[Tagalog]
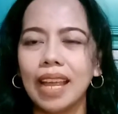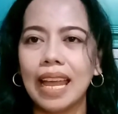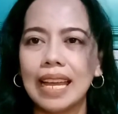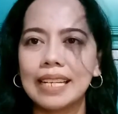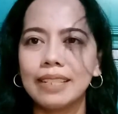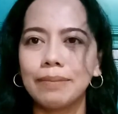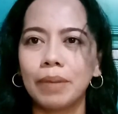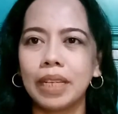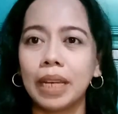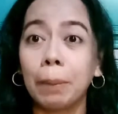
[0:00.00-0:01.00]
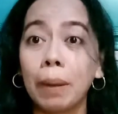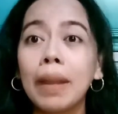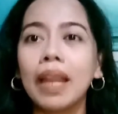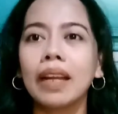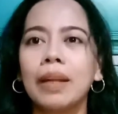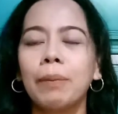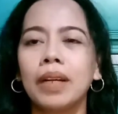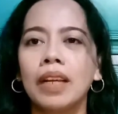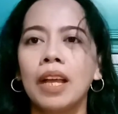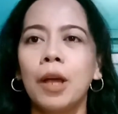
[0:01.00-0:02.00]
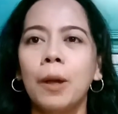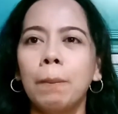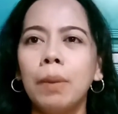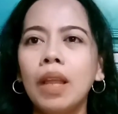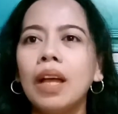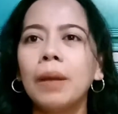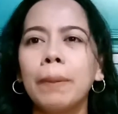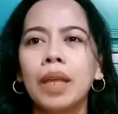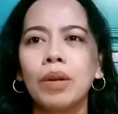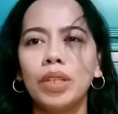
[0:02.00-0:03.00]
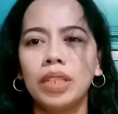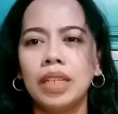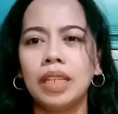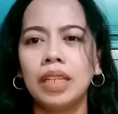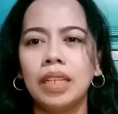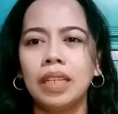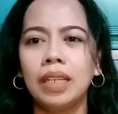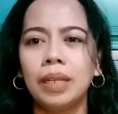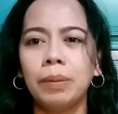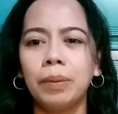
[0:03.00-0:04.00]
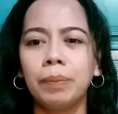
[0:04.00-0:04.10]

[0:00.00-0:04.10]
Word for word: um, nagpabalak na mag-vlog pero hindi